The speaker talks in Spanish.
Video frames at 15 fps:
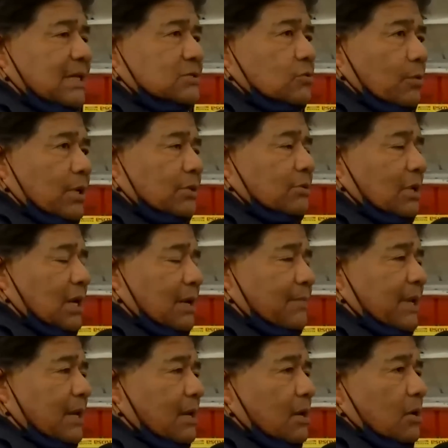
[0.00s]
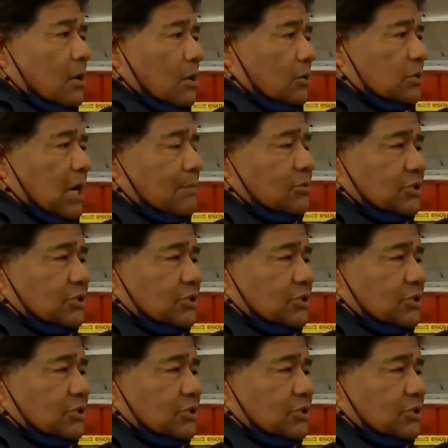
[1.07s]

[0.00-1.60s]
descubierto de la piel. Otra